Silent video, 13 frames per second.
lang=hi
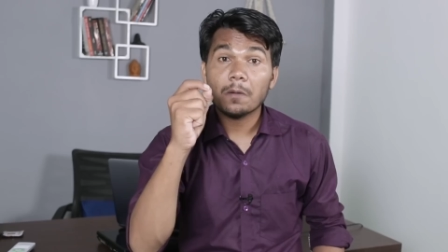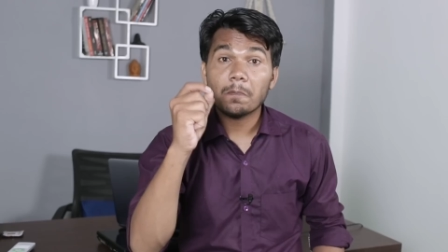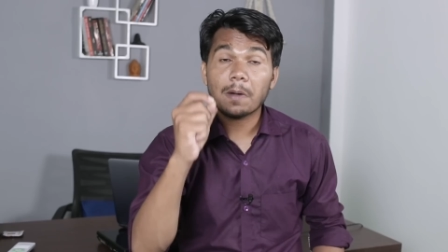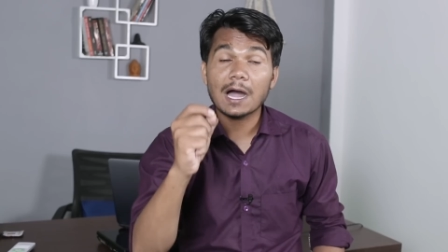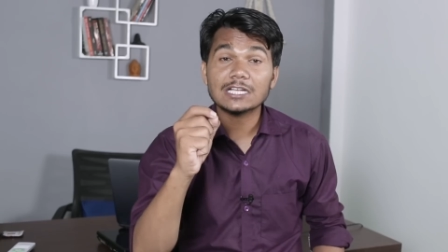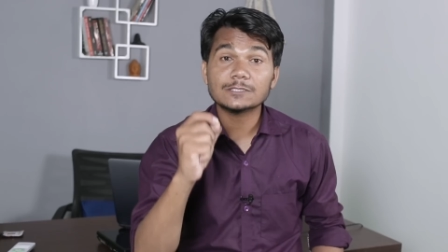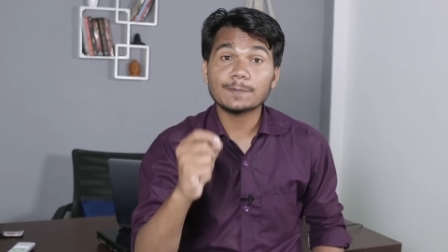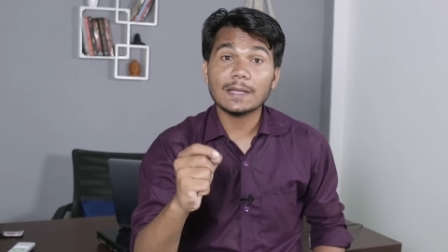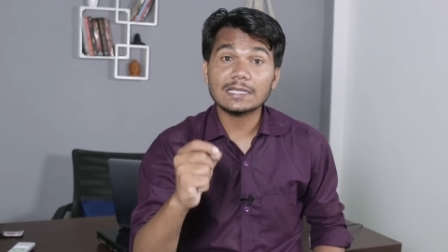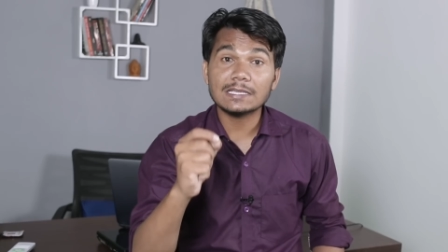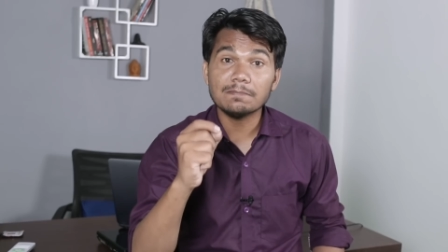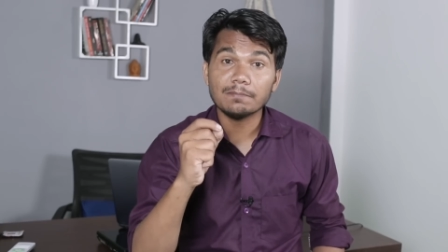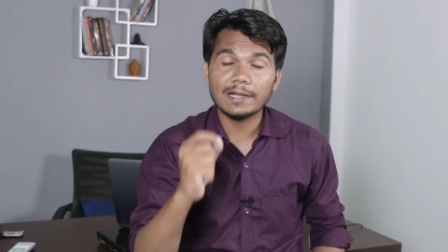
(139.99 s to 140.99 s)
भाजपा
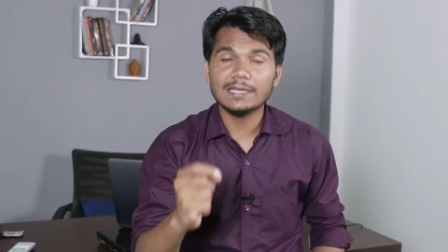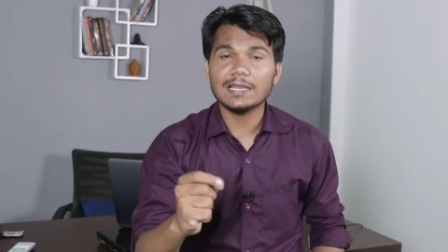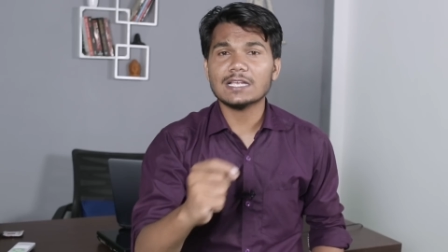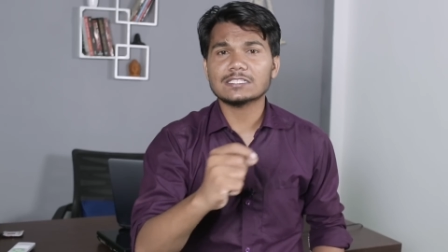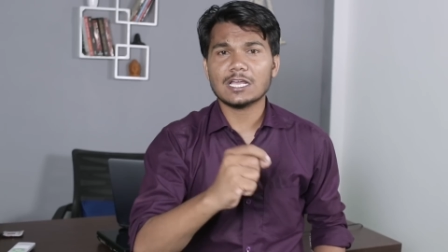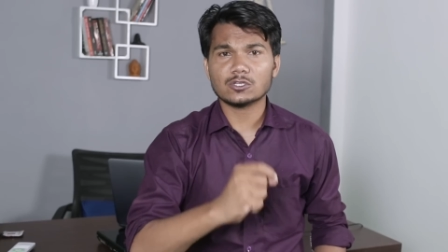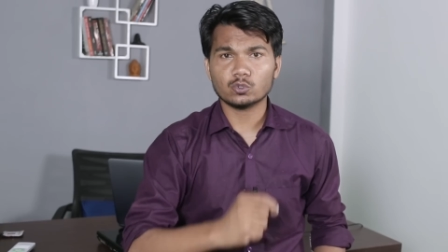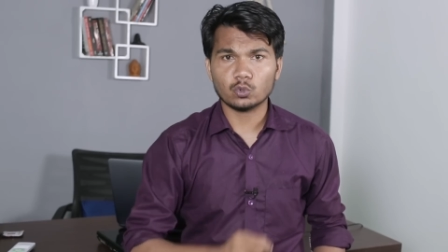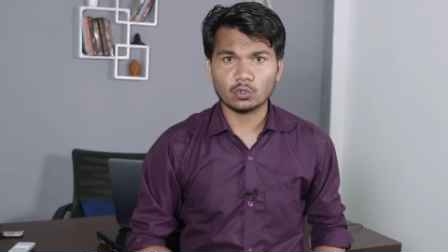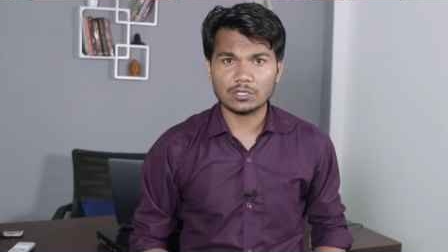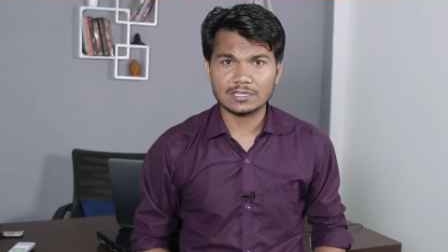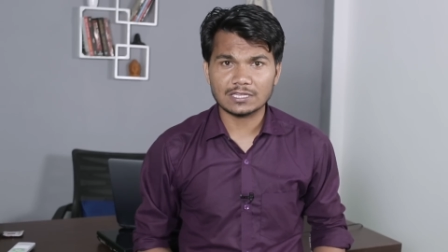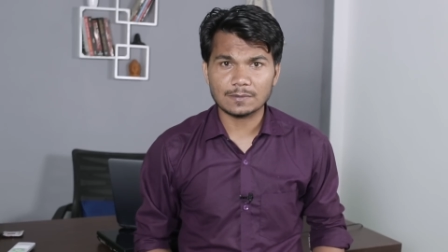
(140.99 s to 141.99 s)
की महिला सांसदों
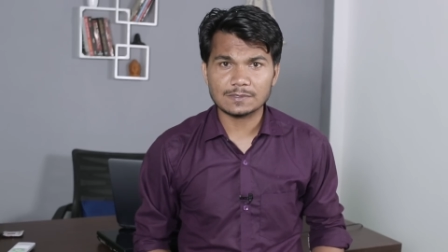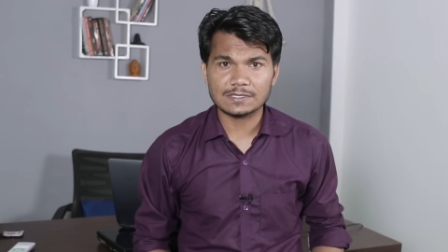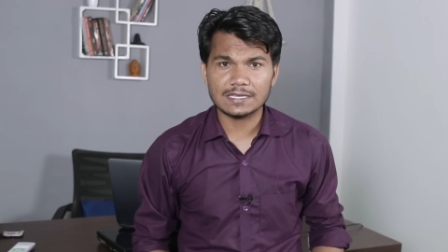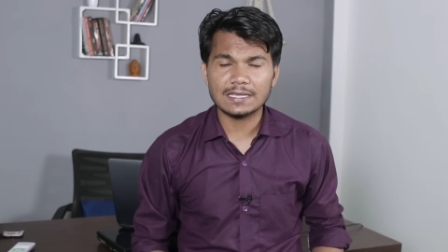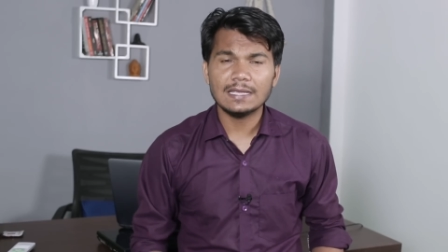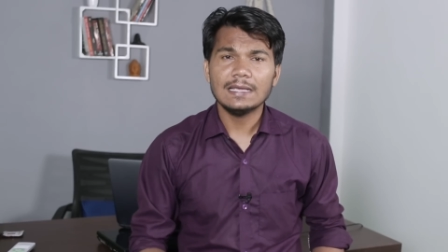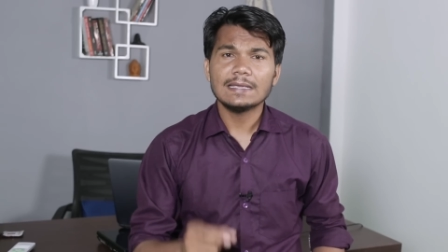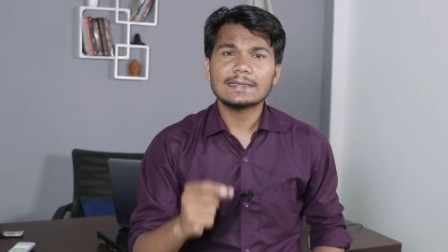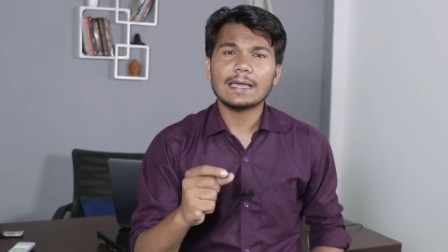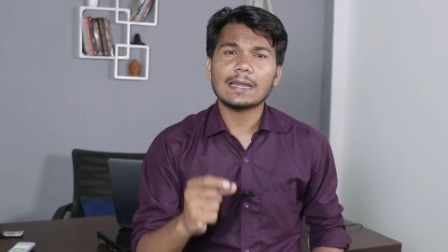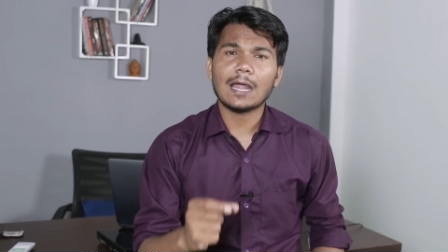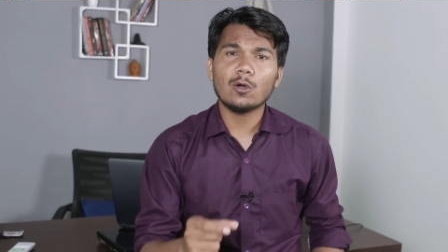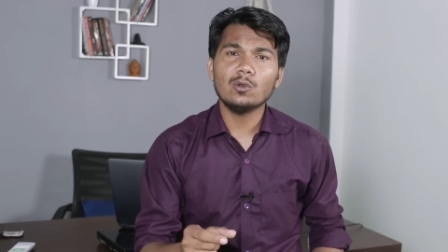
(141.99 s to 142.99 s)
की तरफ से
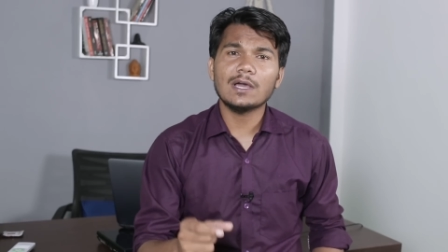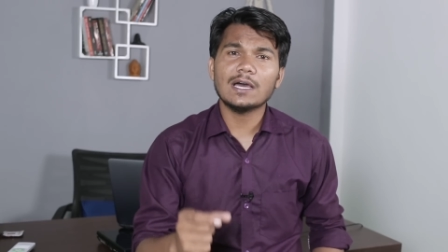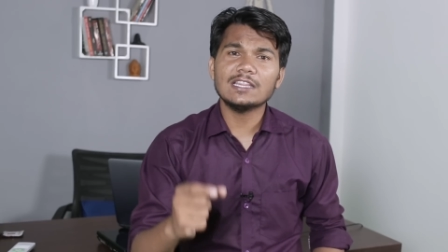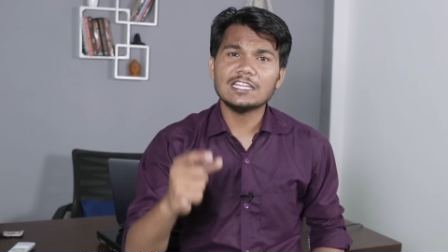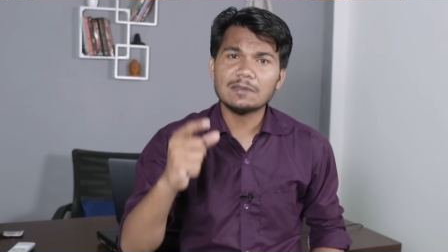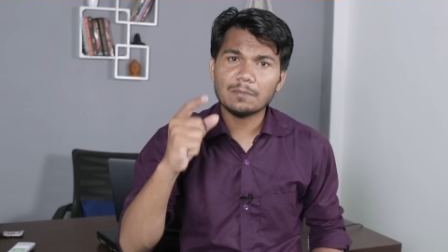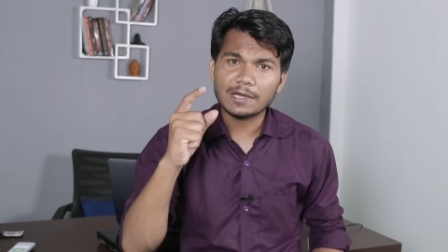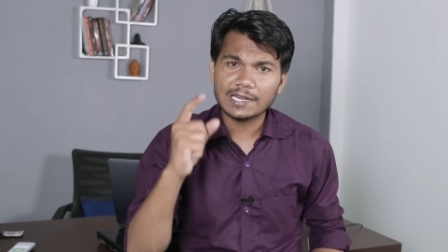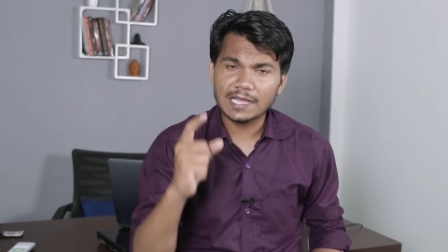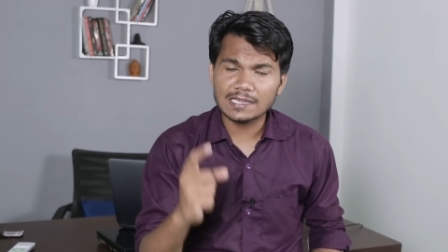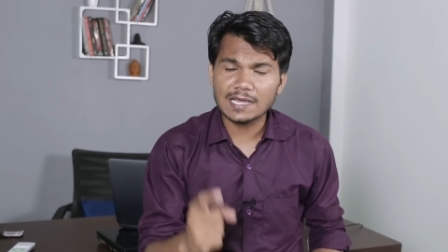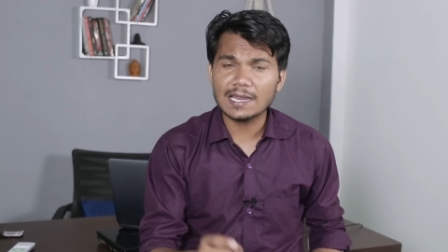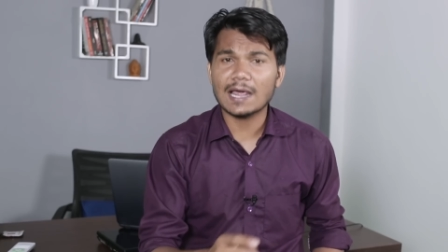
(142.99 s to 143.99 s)
क्या राहुल गांधी ने
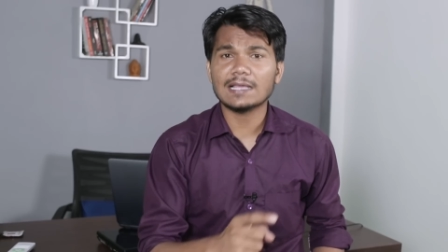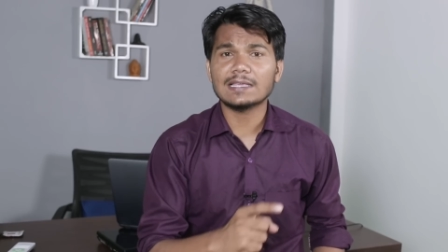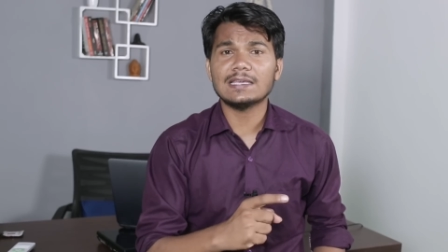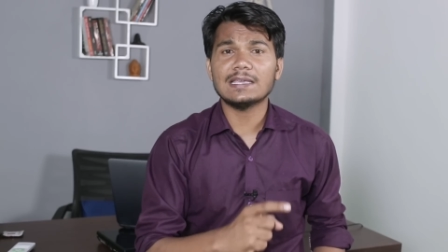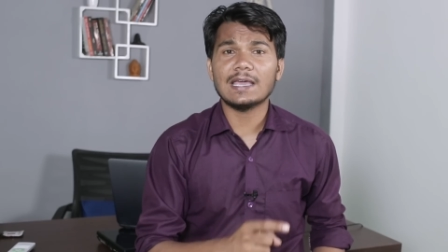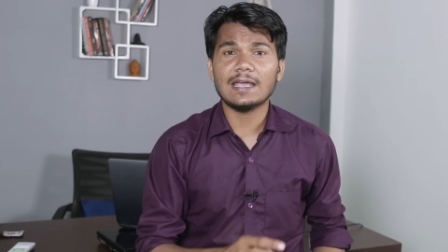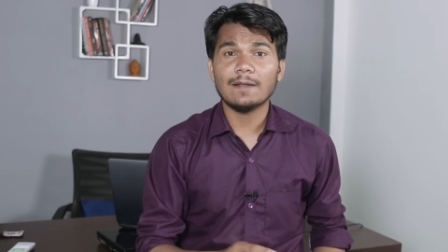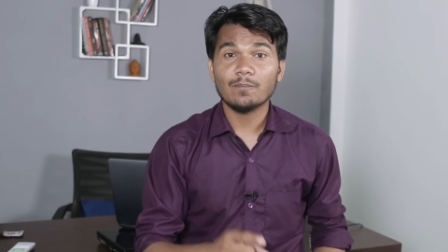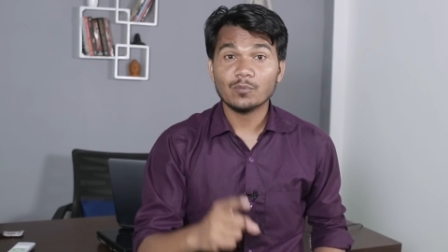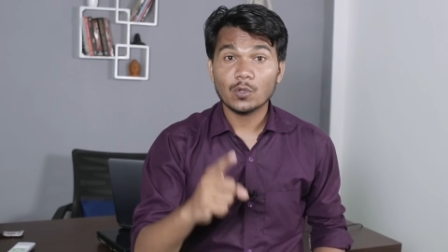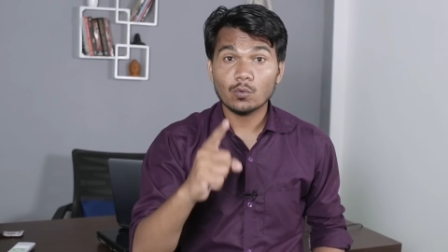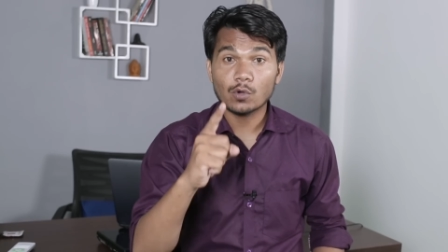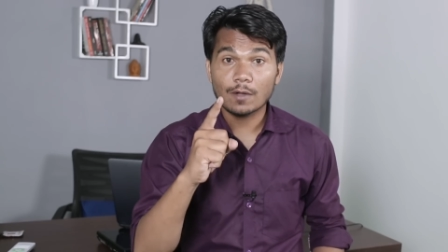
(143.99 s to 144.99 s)
मर्यादा लांगी है
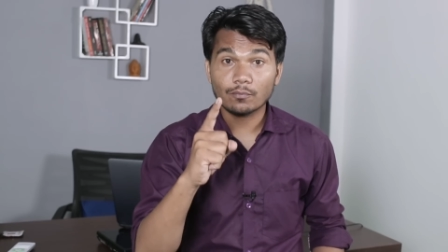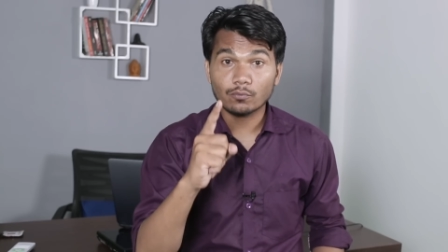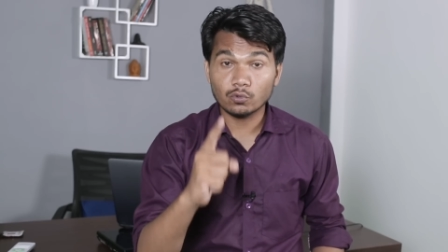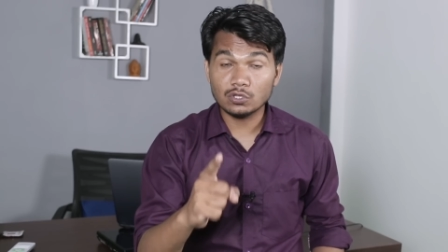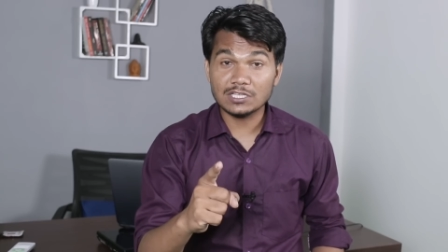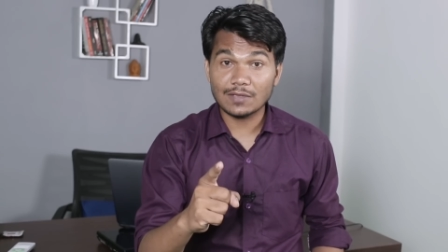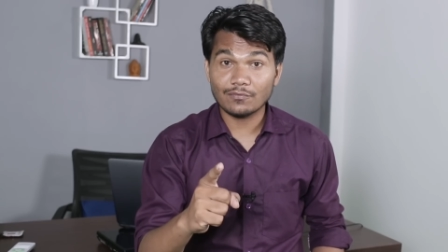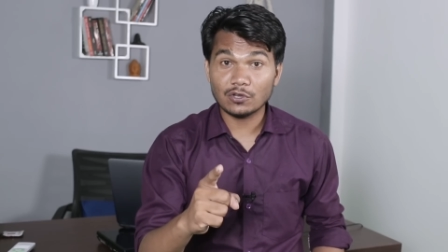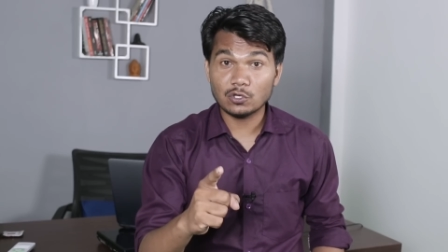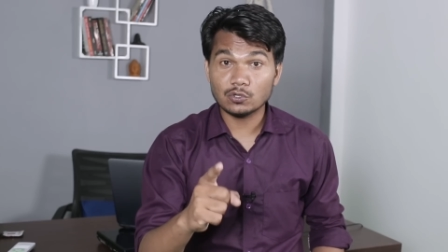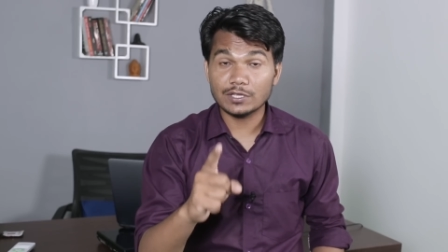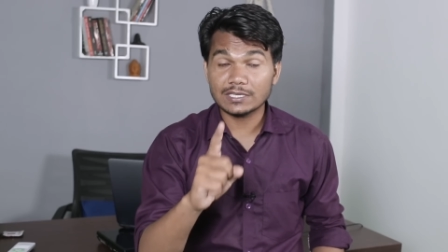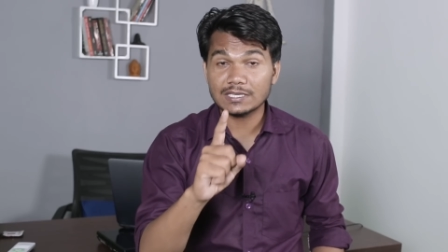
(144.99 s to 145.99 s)
वो आप खुद ये
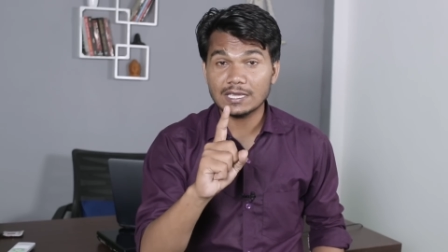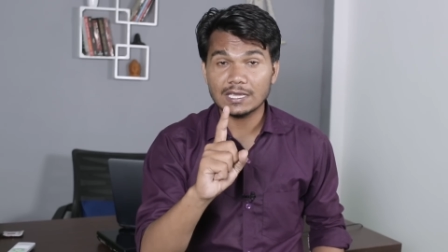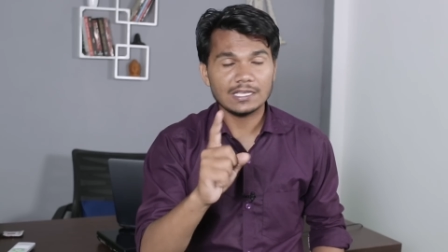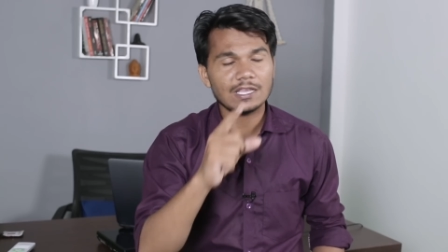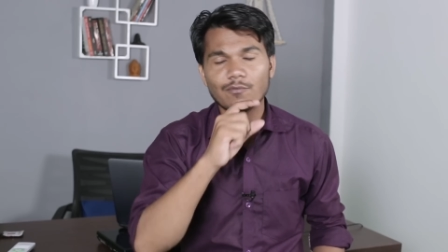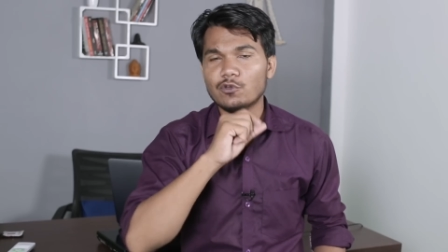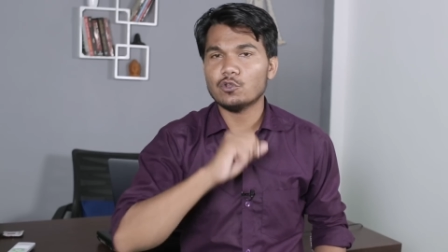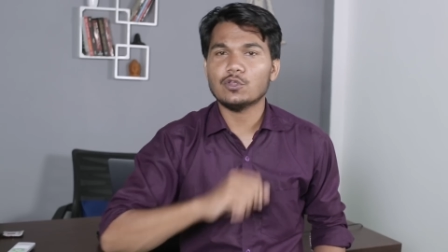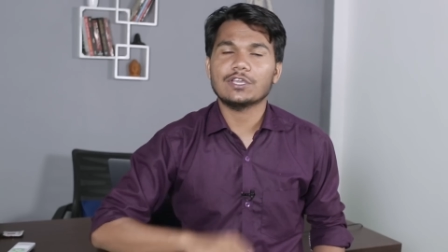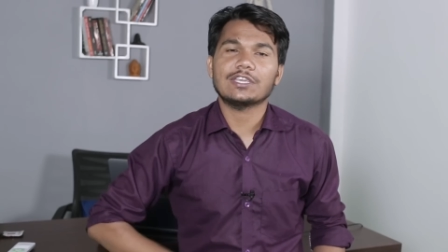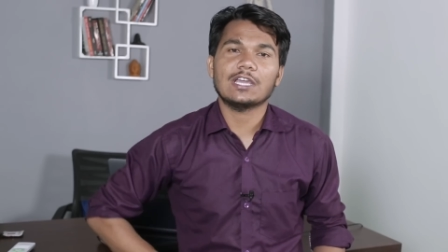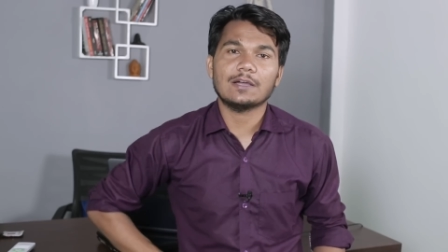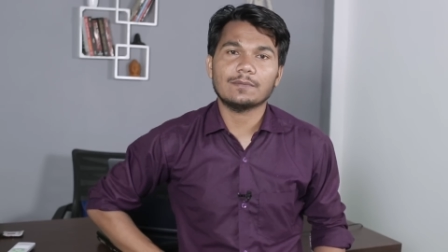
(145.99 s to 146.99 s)
वीडियो देखिए ये वीडियो देखिए